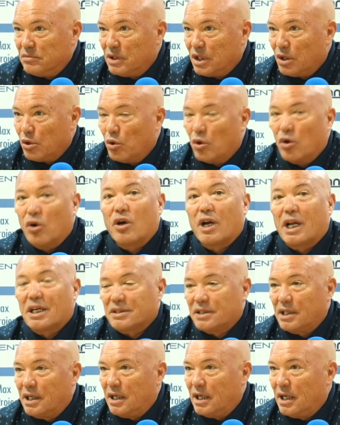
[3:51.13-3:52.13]
ningún gol
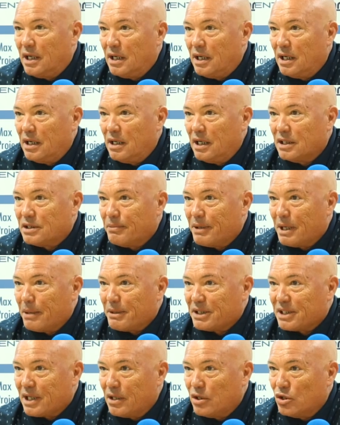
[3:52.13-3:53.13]
hasta la, semana
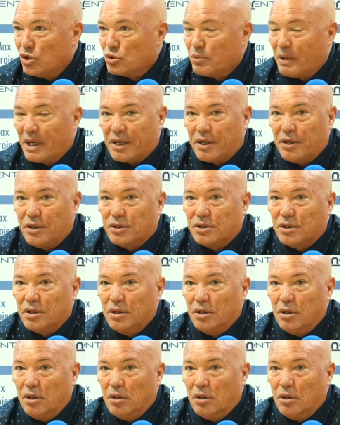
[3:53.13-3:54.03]
pasada en los barrios,